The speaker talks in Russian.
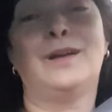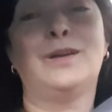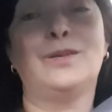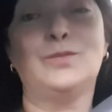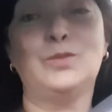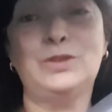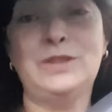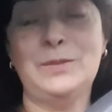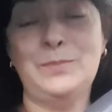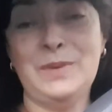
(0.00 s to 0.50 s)

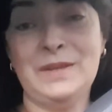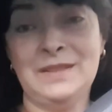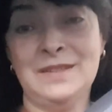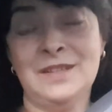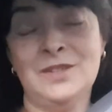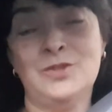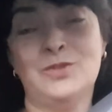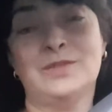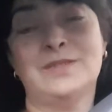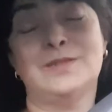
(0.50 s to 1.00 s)
Вот опять
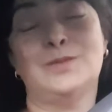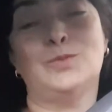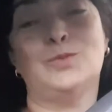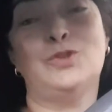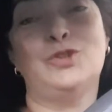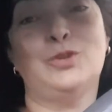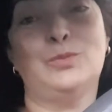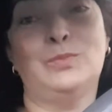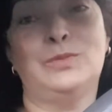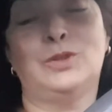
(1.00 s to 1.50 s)
начался
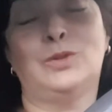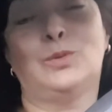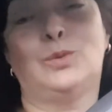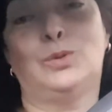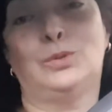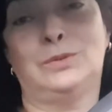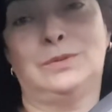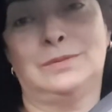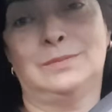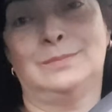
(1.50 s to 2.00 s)
учебный
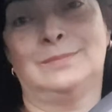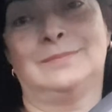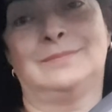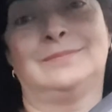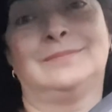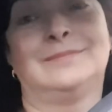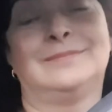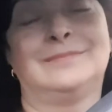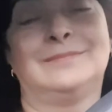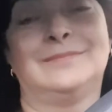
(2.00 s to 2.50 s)
год.
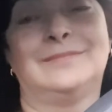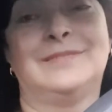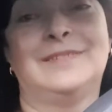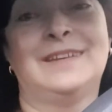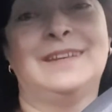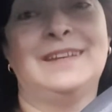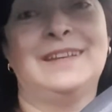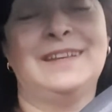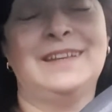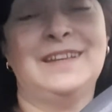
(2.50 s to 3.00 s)

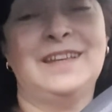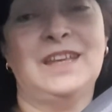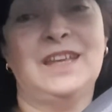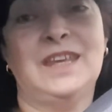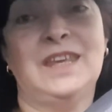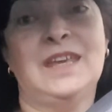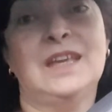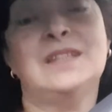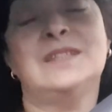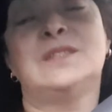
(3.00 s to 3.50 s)

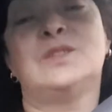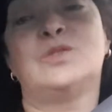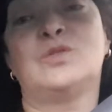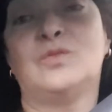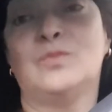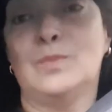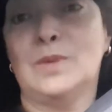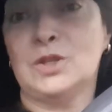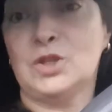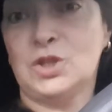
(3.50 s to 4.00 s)
Я
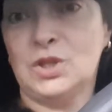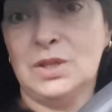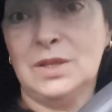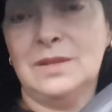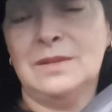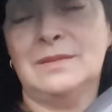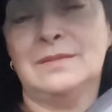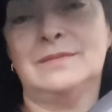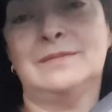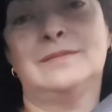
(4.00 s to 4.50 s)
сижу в
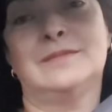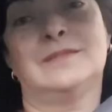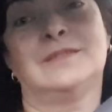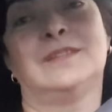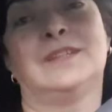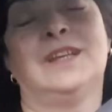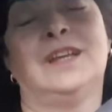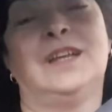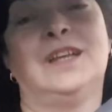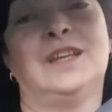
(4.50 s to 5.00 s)
машине,
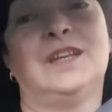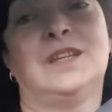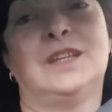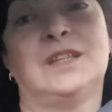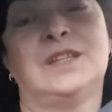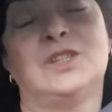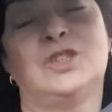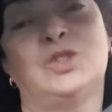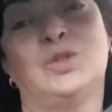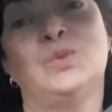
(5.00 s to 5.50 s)

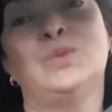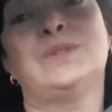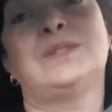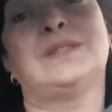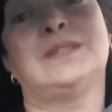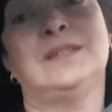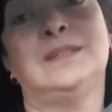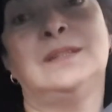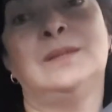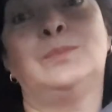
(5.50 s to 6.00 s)
жду
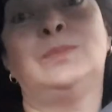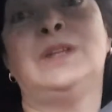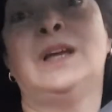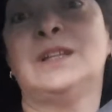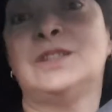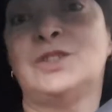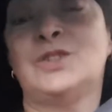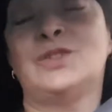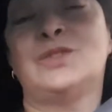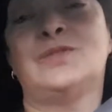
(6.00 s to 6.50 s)
сына
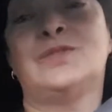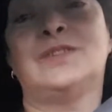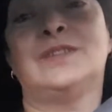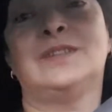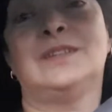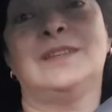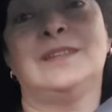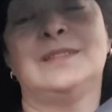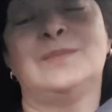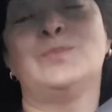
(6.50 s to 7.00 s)

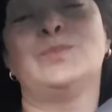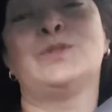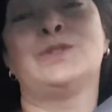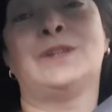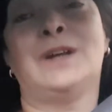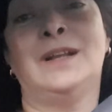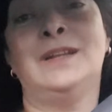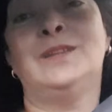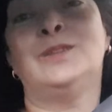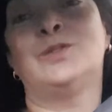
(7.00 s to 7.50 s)
младшего из
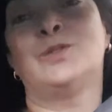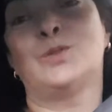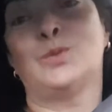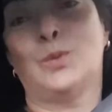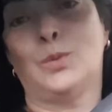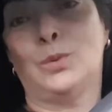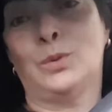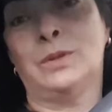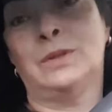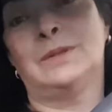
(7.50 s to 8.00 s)
музыкальной
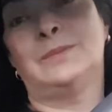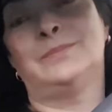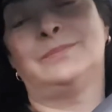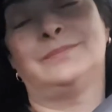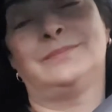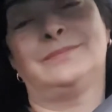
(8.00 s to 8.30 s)
школы.